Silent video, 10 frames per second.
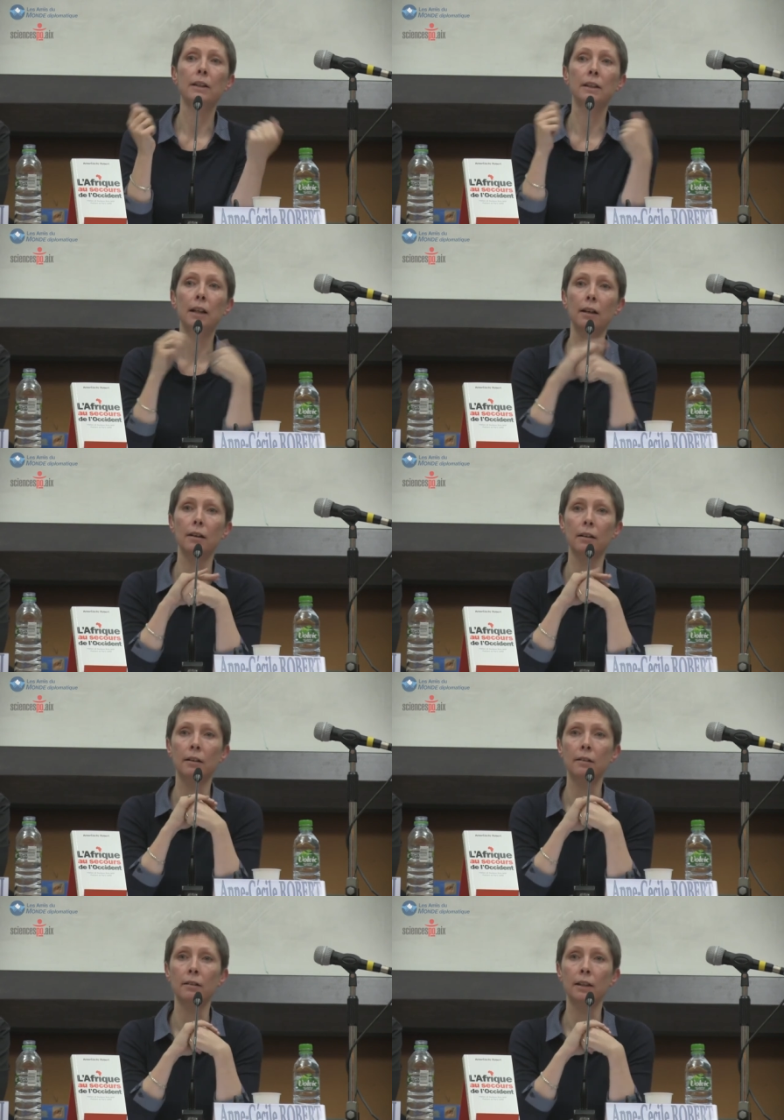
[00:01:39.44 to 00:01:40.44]
c'est ça
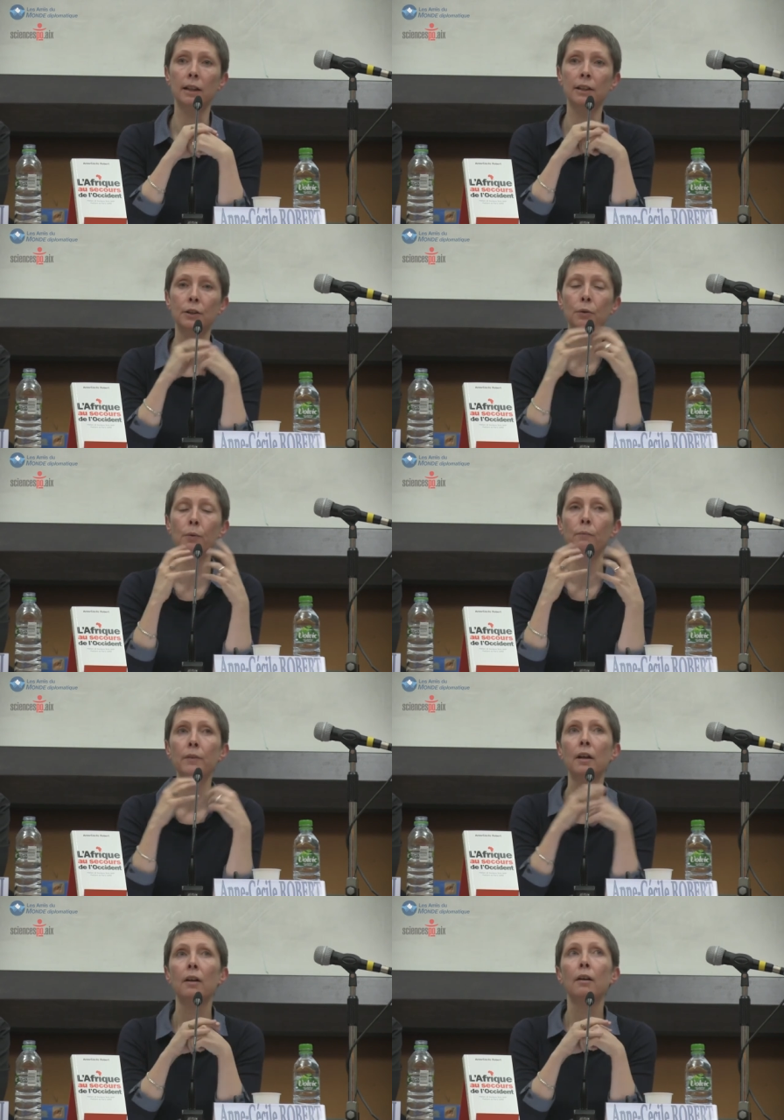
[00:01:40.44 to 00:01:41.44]
la, question.
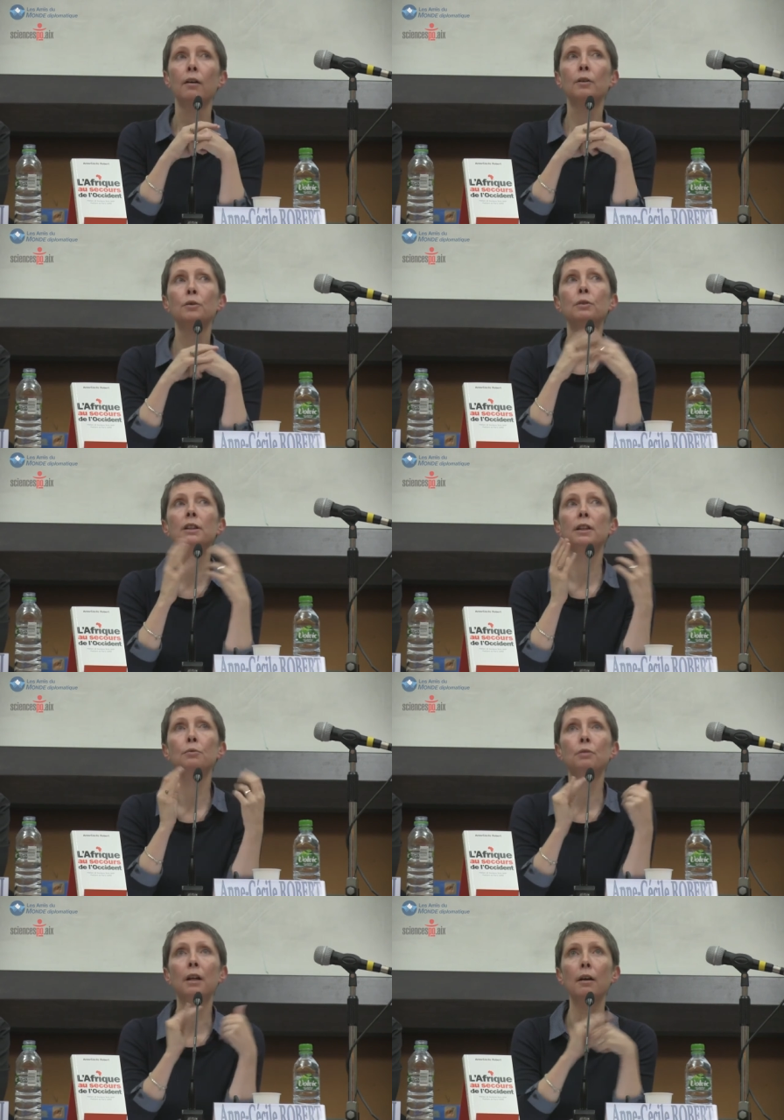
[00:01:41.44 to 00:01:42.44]
Euh, je vous disais
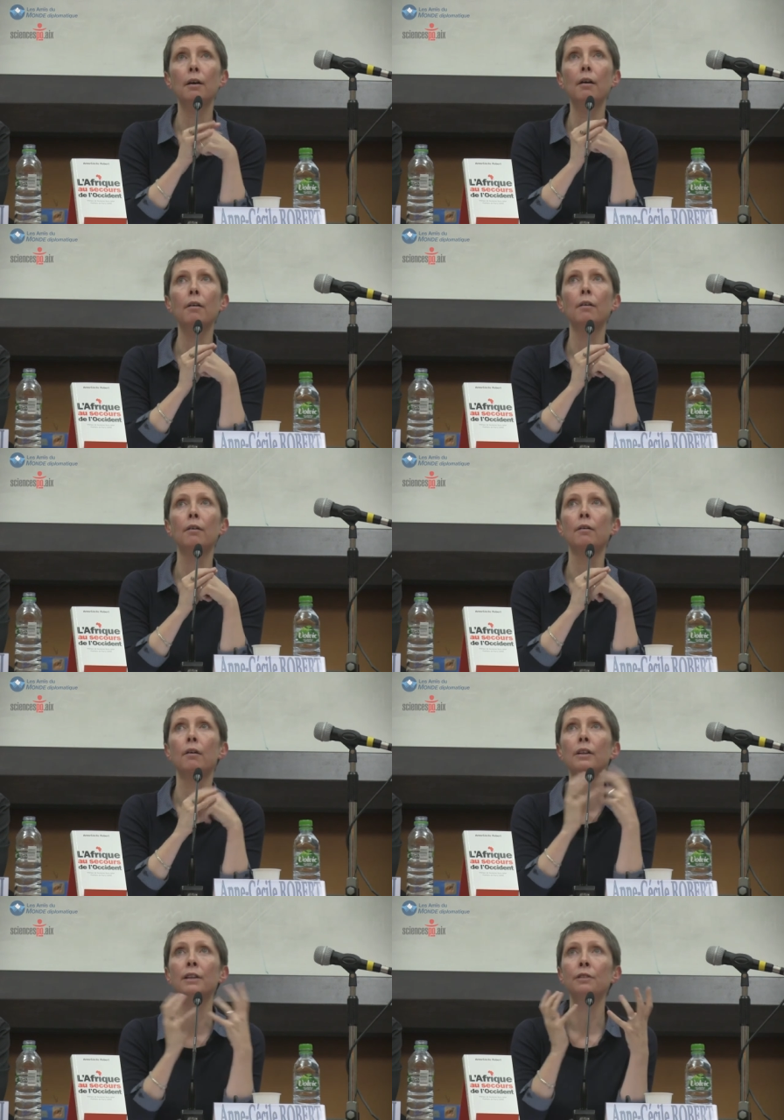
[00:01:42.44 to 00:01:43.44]
tout à l'heure, euh,
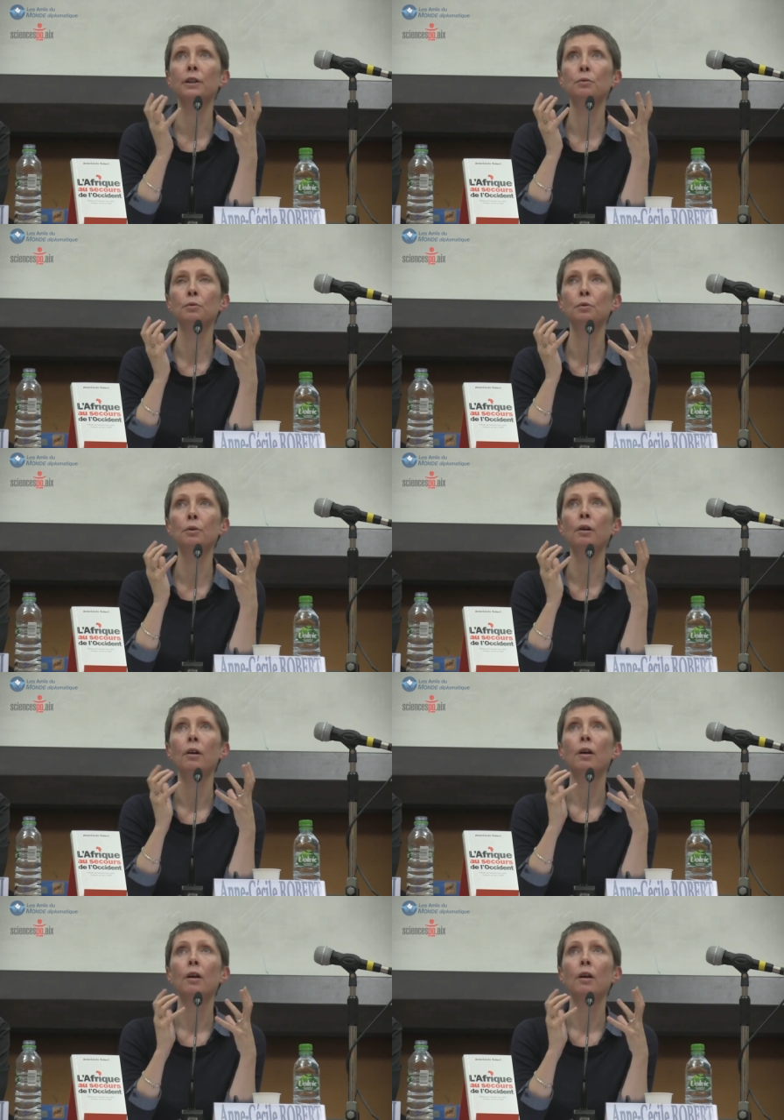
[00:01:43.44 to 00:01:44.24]
en Afrique du Sud,